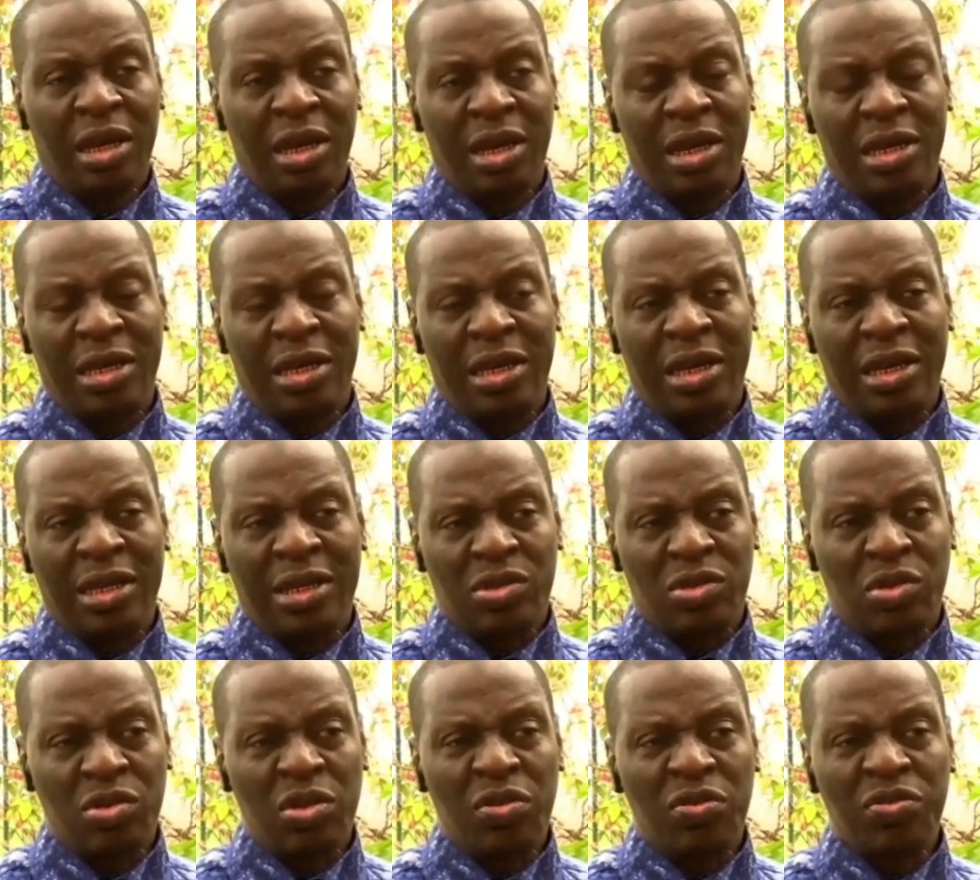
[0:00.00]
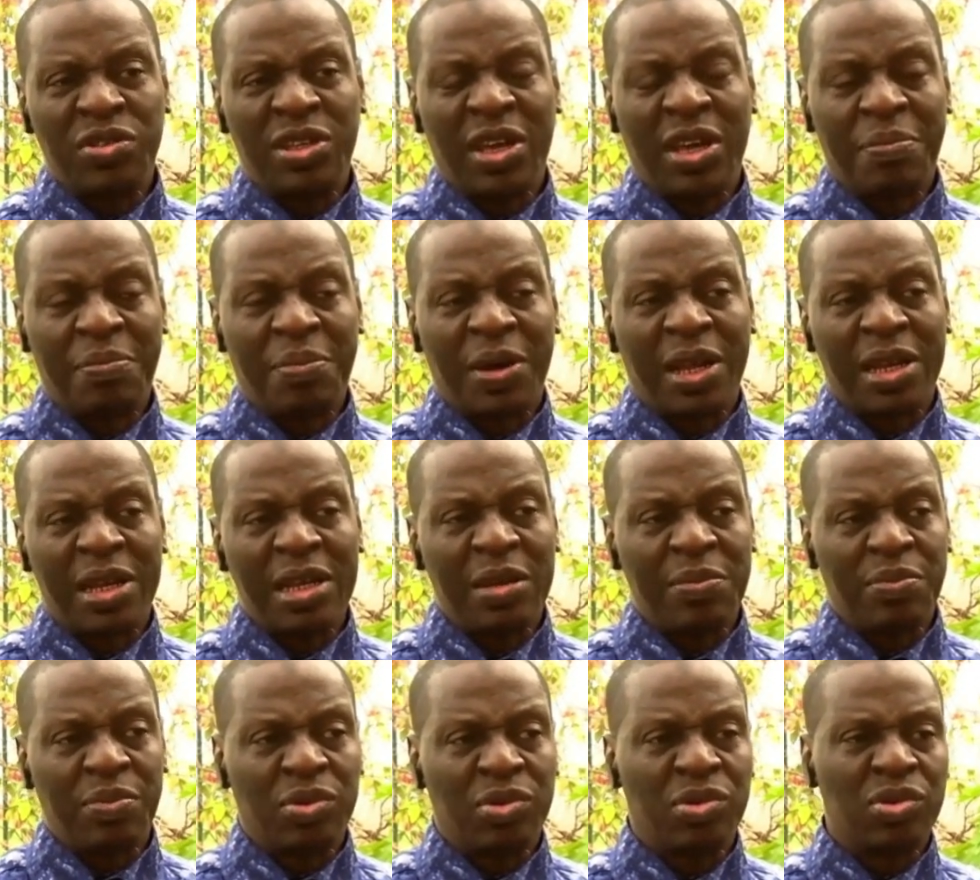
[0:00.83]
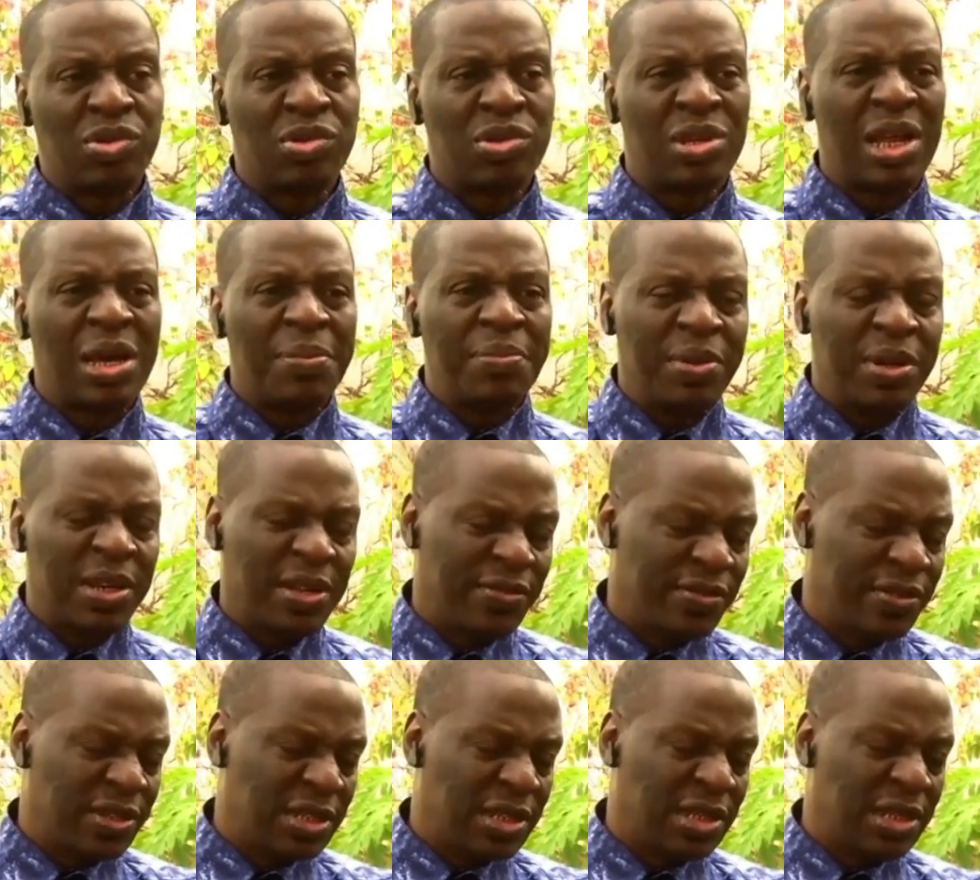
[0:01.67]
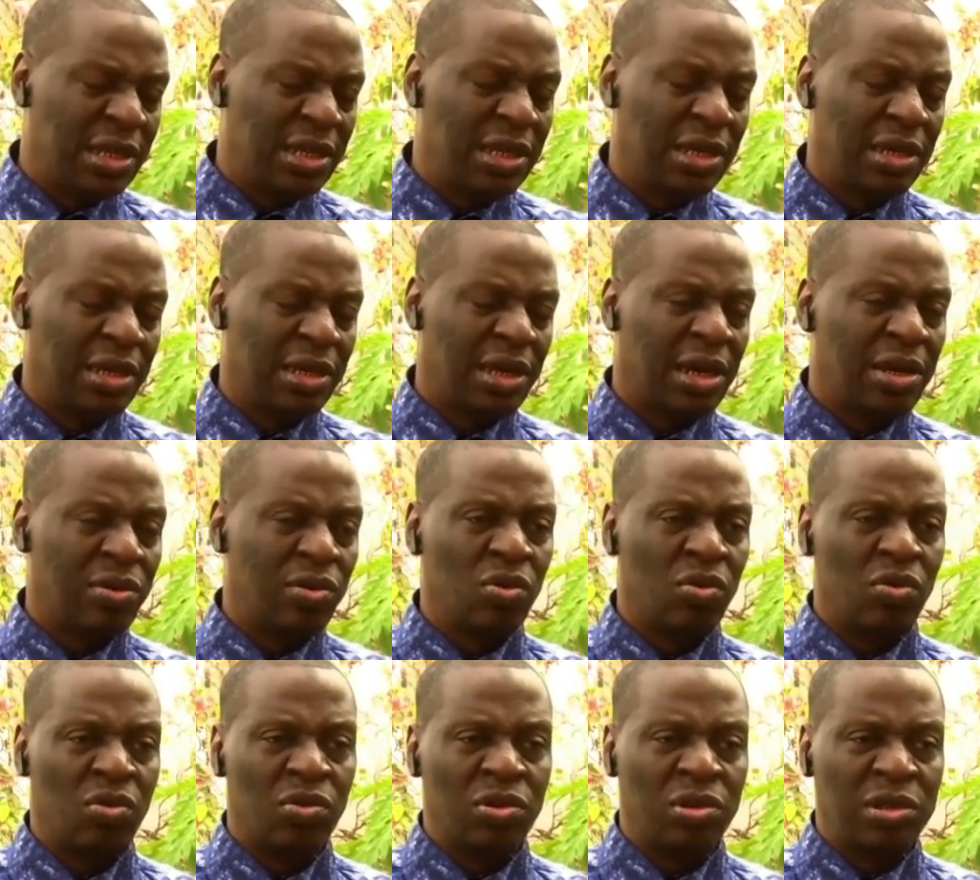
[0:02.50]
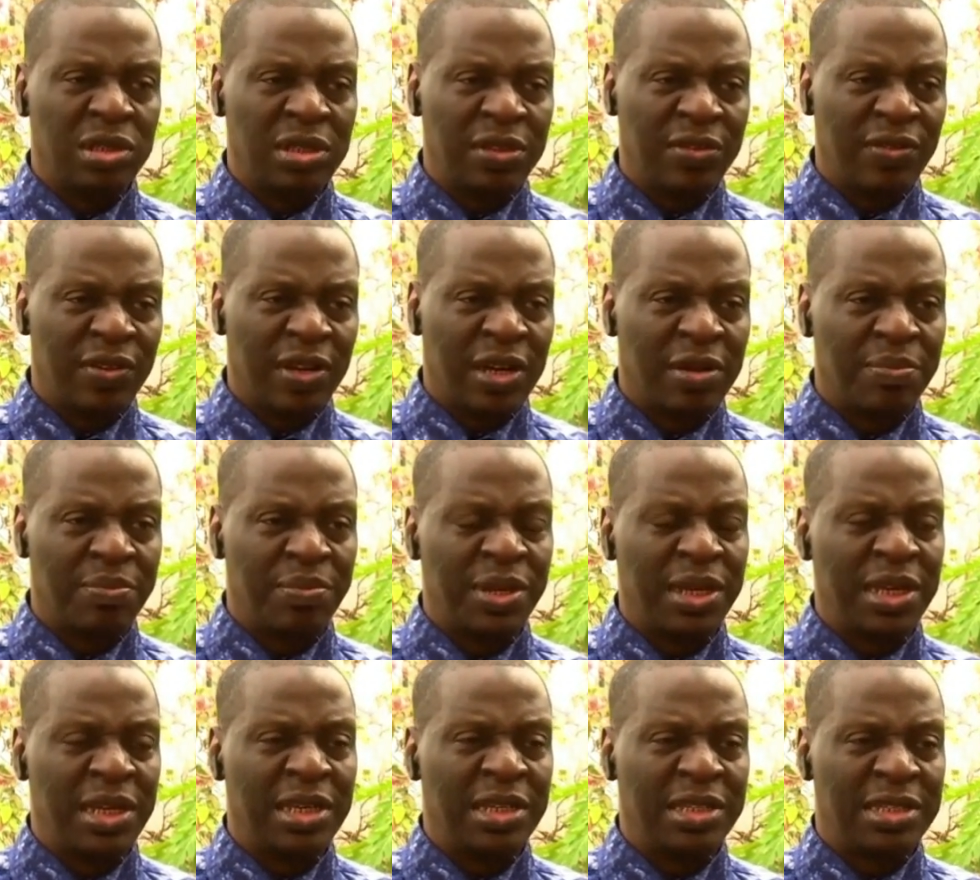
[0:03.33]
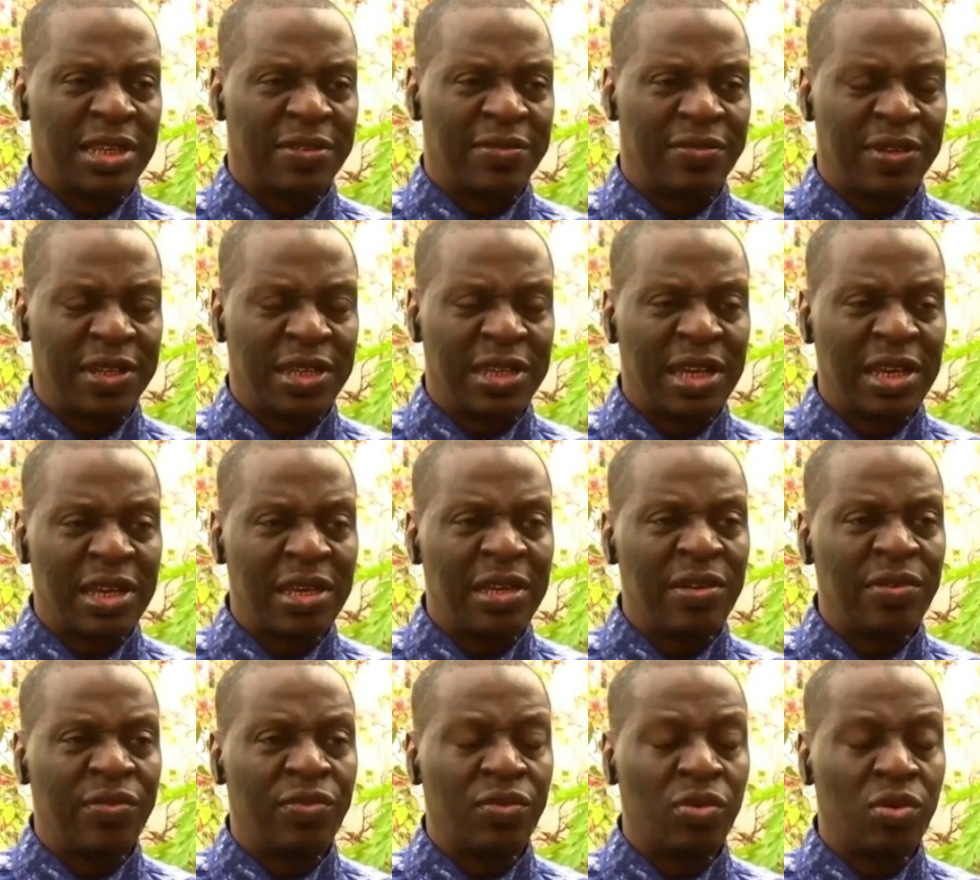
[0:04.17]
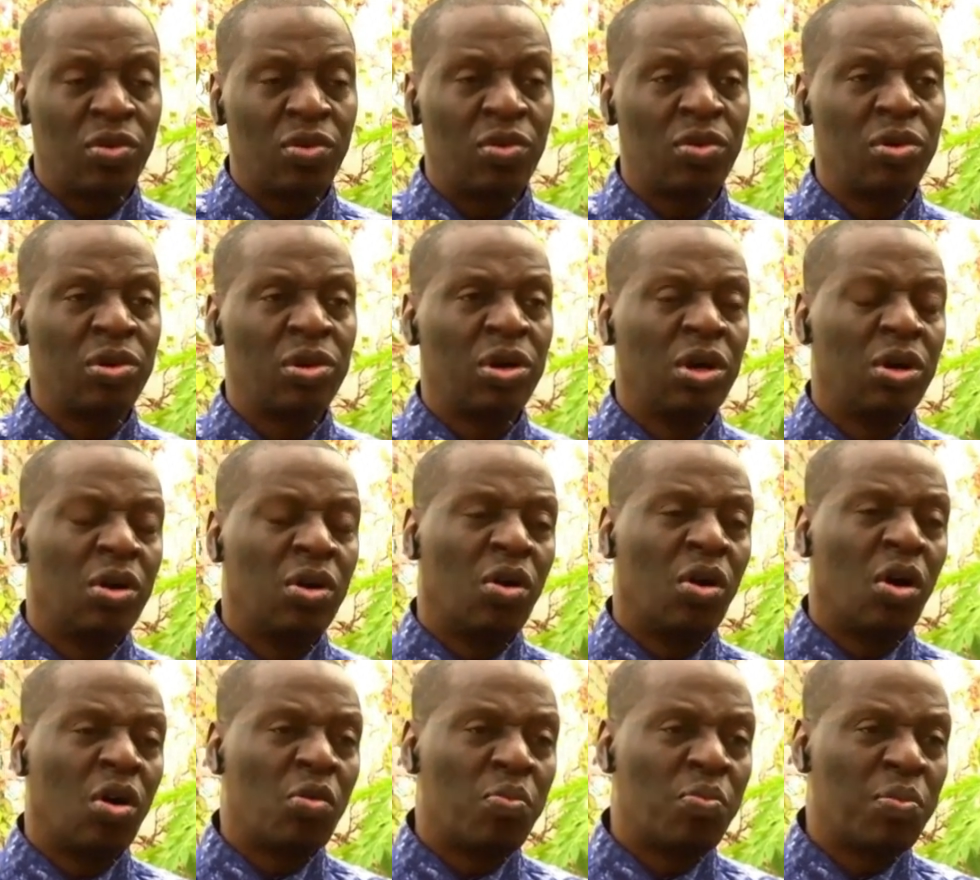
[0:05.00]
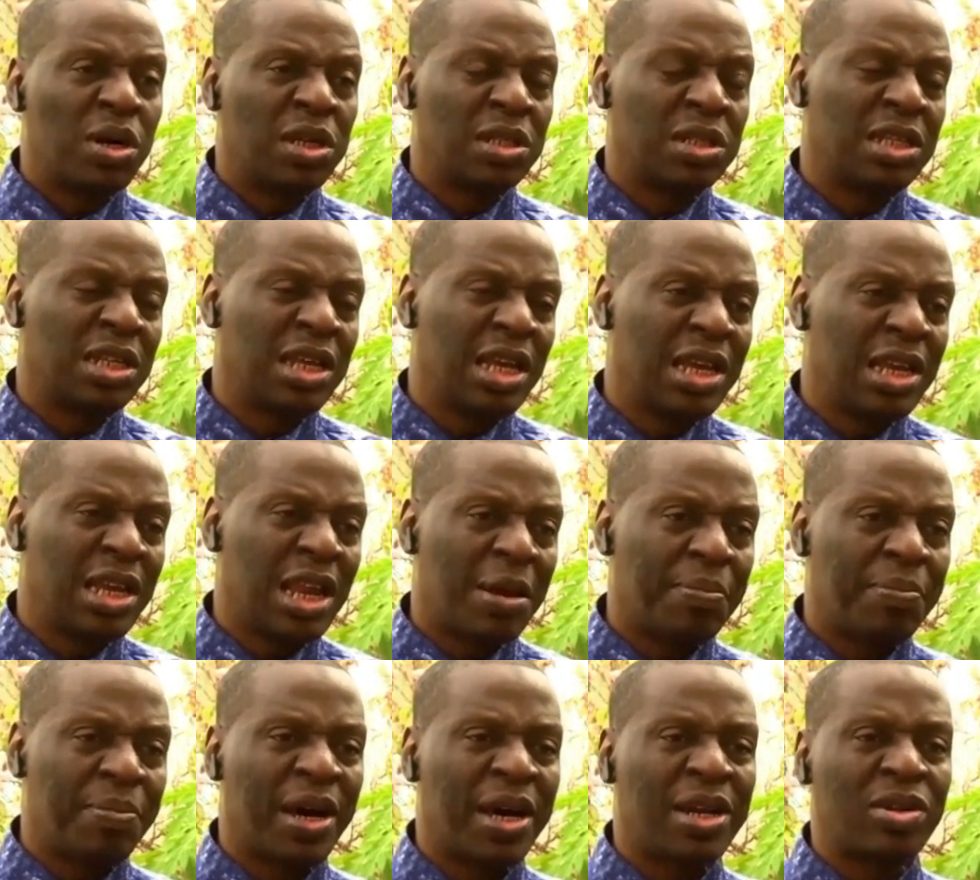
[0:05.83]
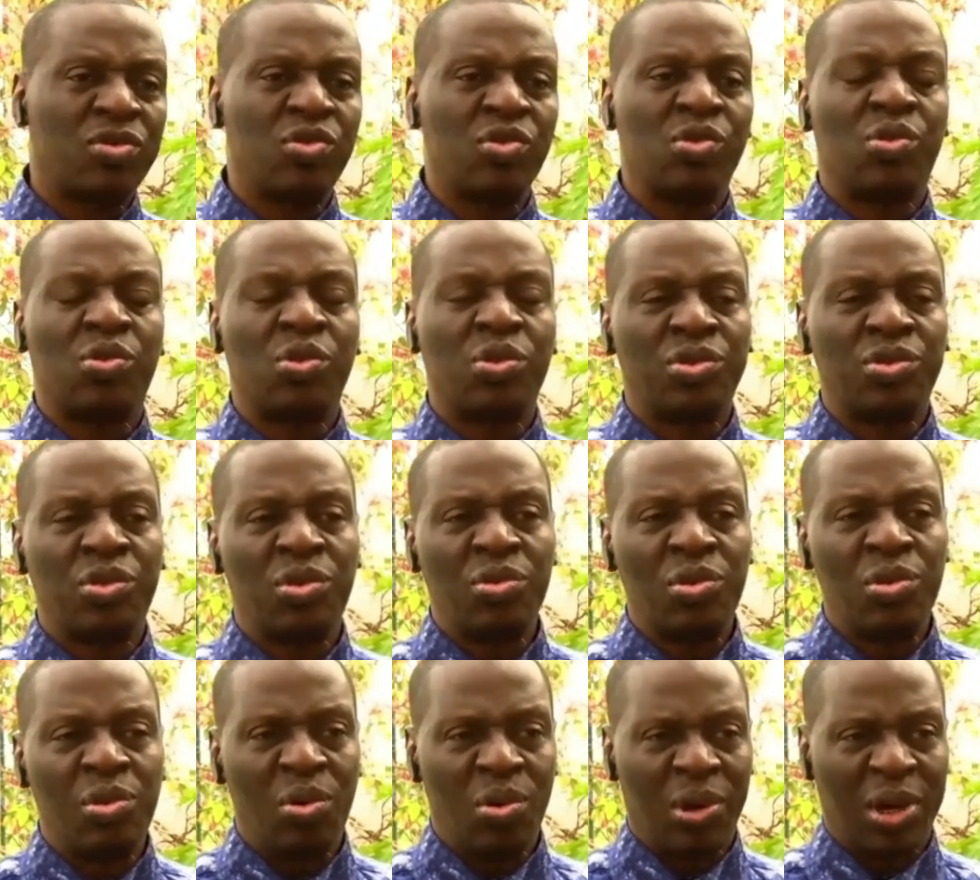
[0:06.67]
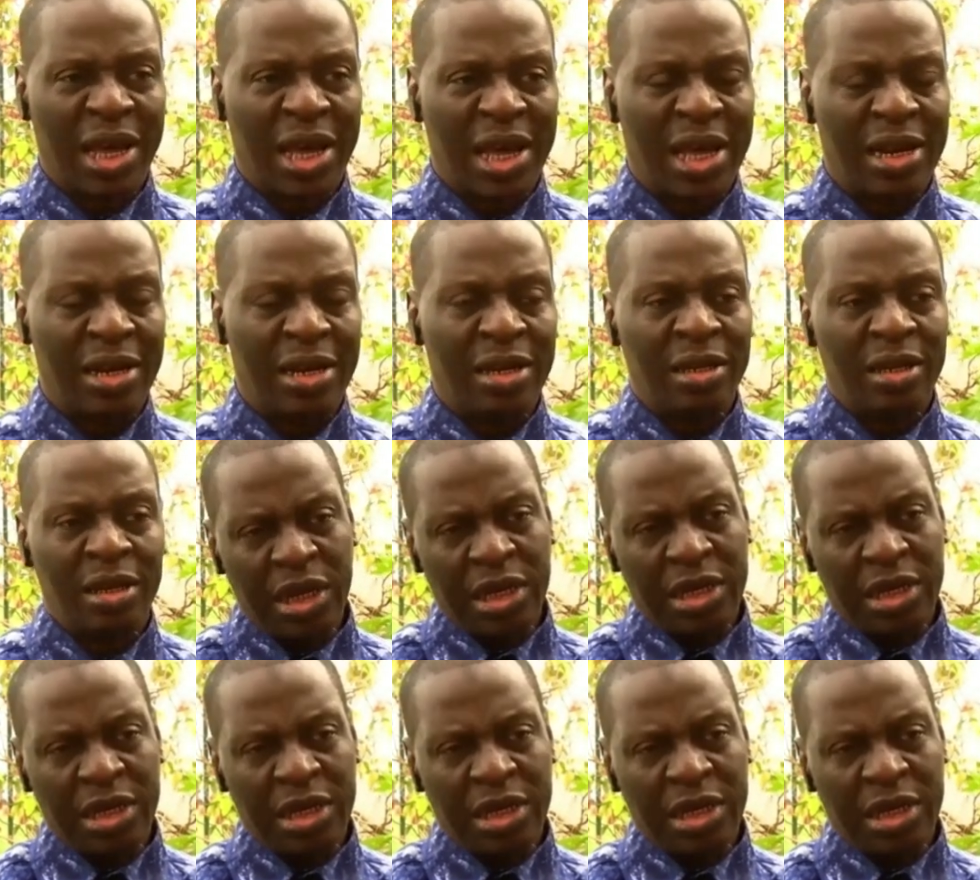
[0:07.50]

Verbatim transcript: Et, ce dont vous avez parlé, pour que cela bénéficie à nos différents pays africains, il faut augmenter la part du contenu local.